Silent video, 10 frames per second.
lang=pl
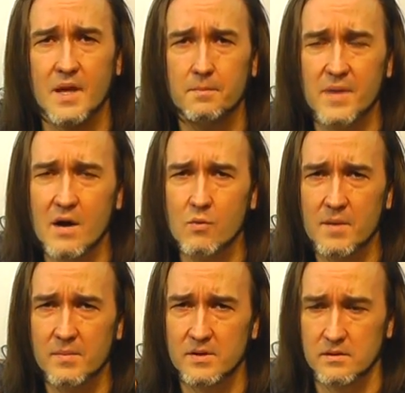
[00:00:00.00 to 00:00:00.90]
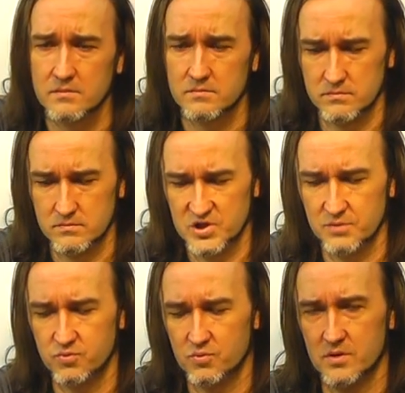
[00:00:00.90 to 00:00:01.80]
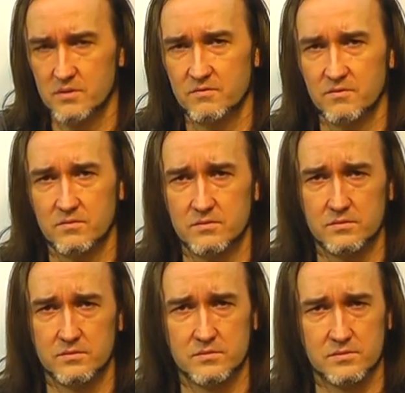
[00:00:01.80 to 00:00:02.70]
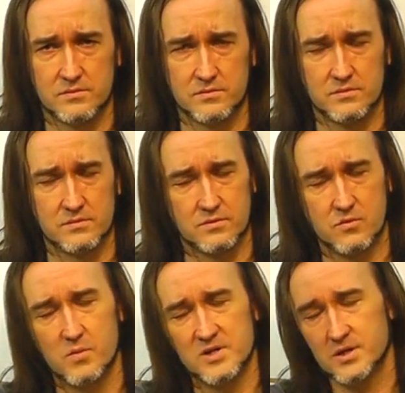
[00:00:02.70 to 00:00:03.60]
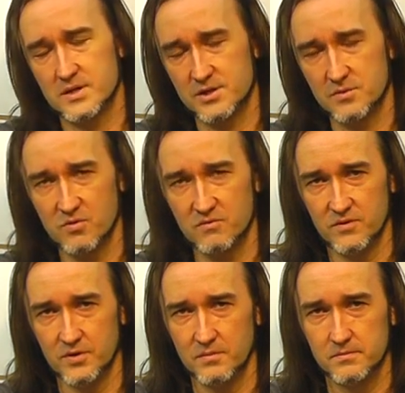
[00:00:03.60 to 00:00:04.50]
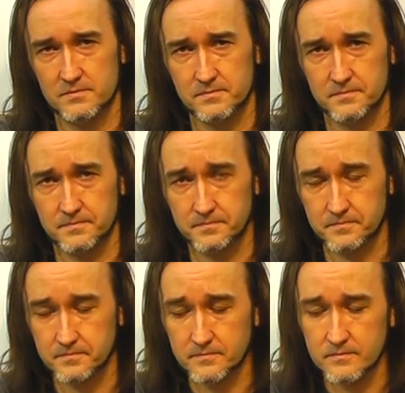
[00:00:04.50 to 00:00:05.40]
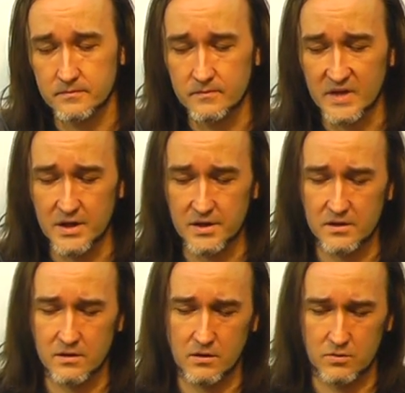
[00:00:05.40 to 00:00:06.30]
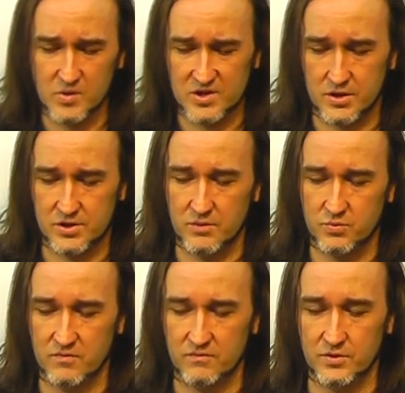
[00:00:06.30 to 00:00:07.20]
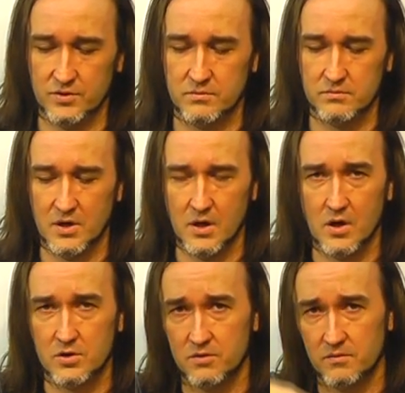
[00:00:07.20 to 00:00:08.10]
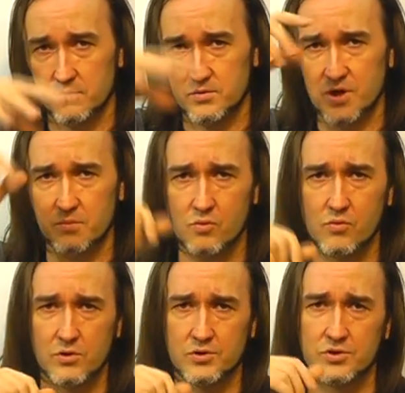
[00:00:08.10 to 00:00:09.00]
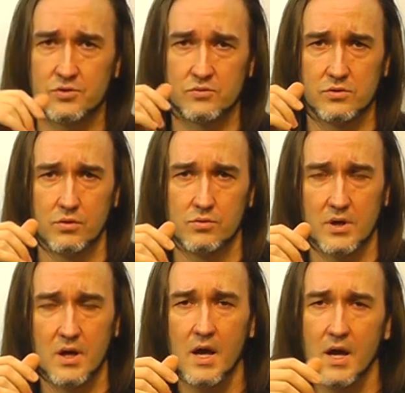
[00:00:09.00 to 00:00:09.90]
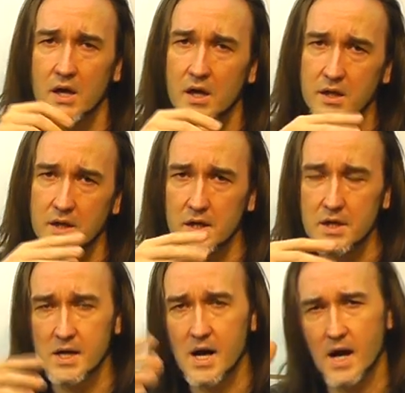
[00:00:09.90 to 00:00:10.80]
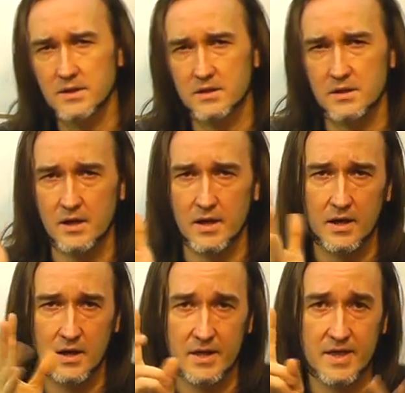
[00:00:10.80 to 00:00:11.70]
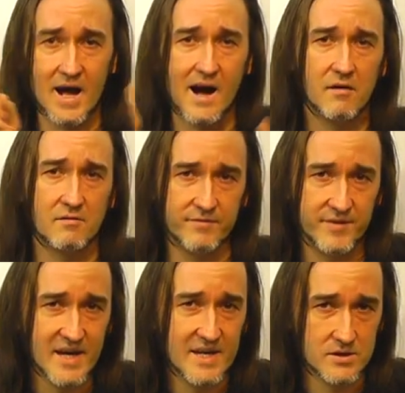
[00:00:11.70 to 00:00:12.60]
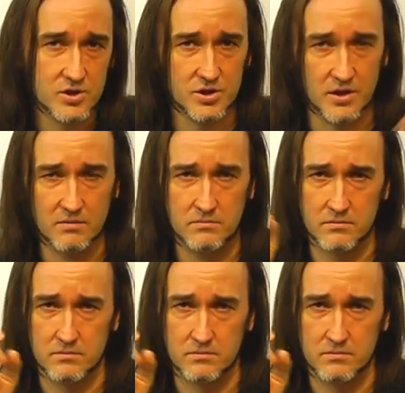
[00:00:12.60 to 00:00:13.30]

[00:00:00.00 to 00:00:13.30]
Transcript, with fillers: miałem ciepło, e, e, e, kubeczek z ciepłą wodą i ten kubeczek z ciepłą wodą to ciepło unosi się do góry i delikatnie na wietrze,